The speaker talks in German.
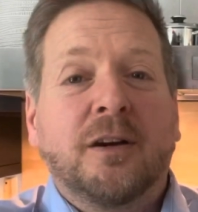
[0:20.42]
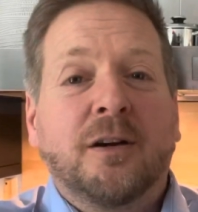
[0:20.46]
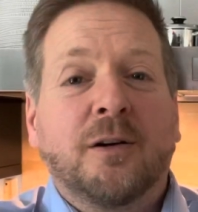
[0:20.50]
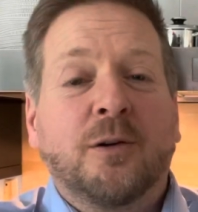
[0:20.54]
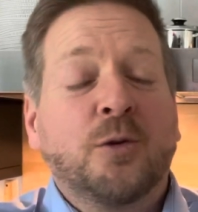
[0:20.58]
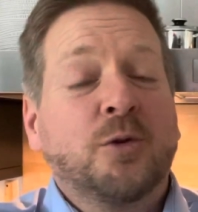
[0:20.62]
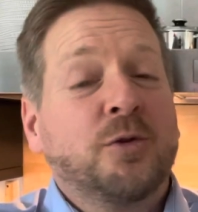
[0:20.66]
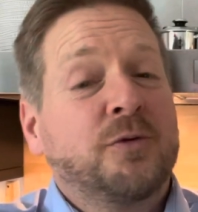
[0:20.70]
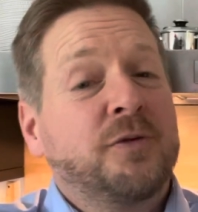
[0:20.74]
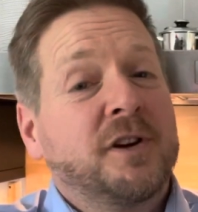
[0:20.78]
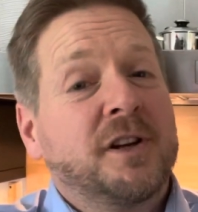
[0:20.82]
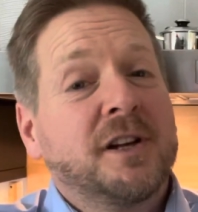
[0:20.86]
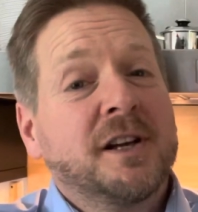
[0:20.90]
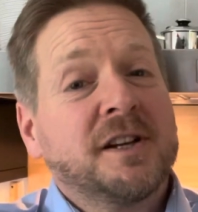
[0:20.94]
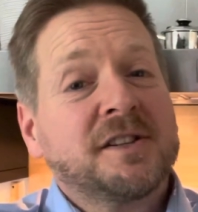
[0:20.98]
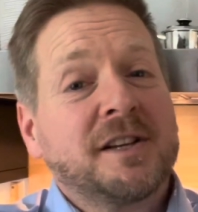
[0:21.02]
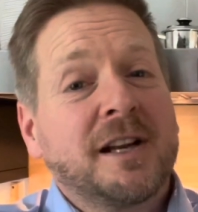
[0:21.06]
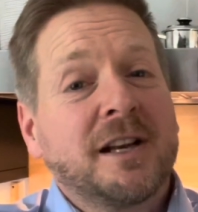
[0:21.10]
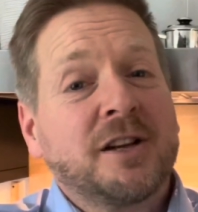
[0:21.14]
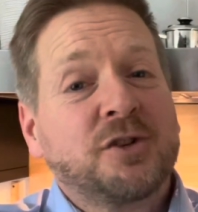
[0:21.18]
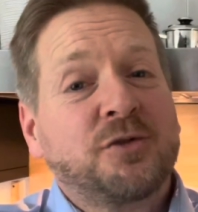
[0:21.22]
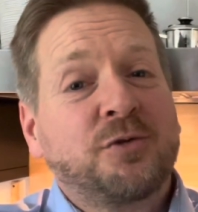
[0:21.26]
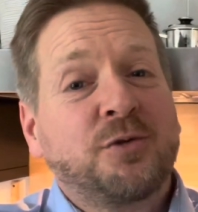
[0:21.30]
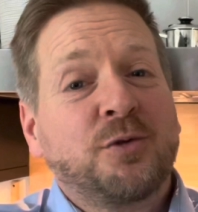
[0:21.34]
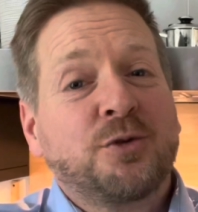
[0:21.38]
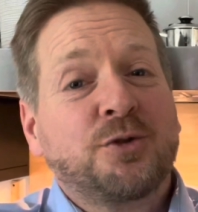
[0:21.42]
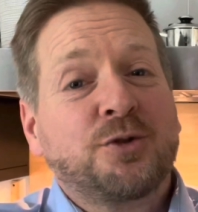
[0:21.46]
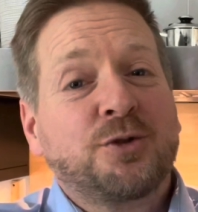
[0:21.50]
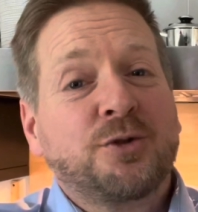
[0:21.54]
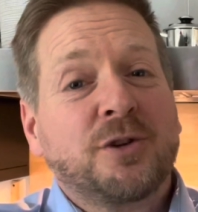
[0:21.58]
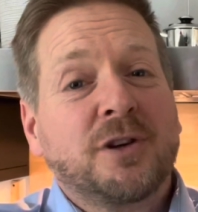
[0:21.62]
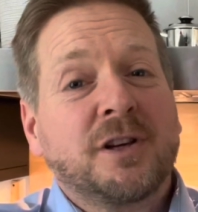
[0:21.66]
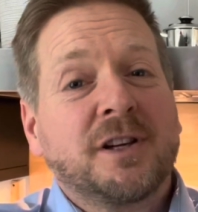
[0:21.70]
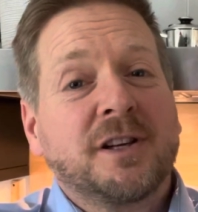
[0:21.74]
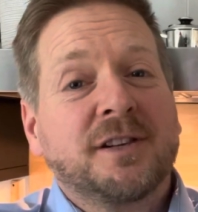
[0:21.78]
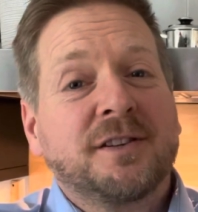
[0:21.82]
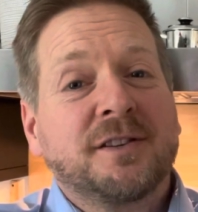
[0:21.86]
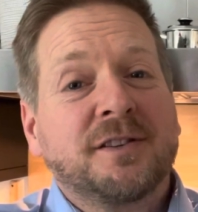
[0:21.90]
Und wie das alles
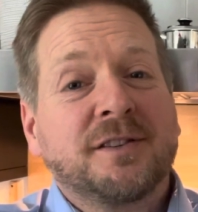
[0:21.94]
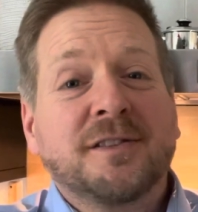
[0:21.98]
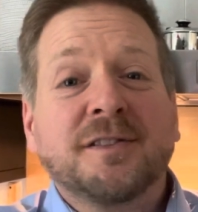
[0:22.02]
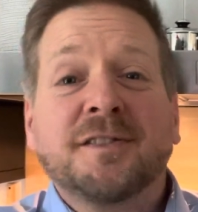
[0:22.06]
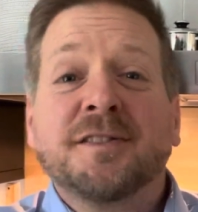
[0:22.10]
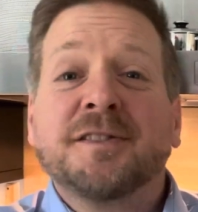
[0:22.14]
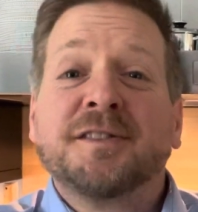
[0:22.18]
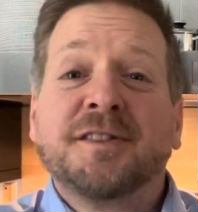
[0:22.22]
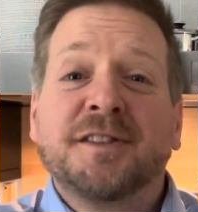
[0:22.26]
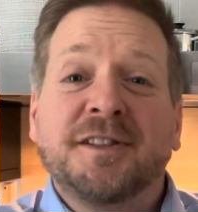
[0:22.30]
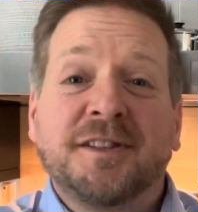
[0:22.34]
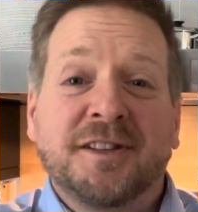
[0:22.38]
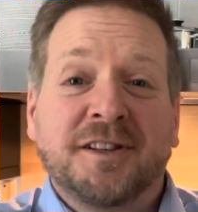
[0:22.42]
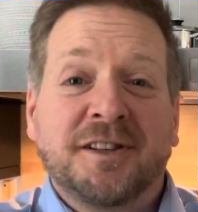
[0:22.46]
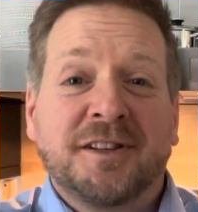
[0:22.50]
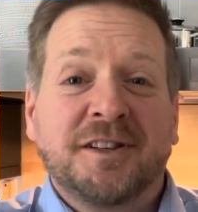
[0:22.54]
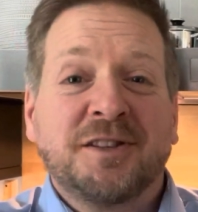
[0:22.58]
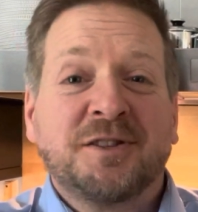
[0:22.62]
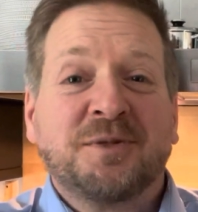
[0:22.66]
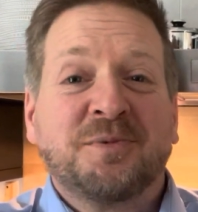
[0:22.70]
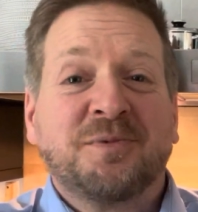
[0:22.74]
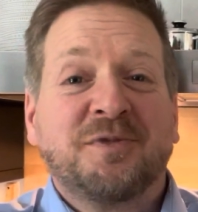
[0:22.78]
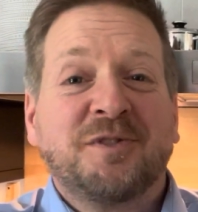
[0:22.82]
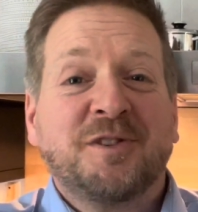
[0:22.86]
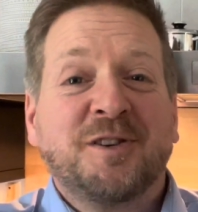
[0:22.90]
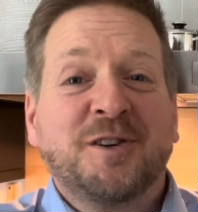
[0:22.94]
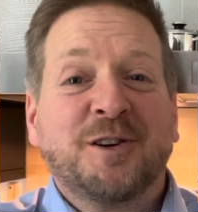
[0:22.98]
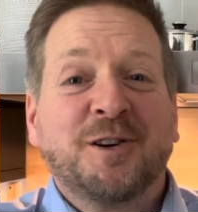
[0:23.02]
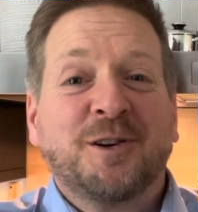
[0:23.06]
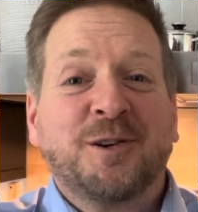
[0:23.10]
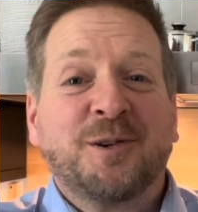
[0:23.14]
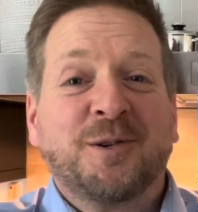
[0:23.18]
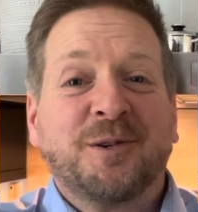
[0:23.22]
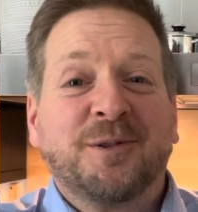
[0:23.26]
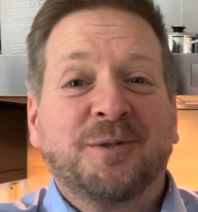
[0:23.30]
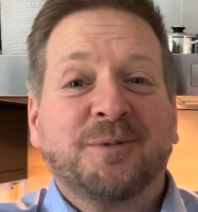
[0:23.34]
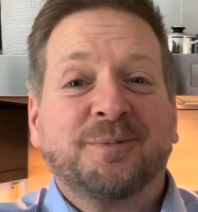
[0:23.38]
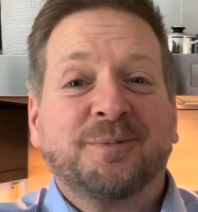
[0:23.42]
funktioniert, seht ihr in diesem Video.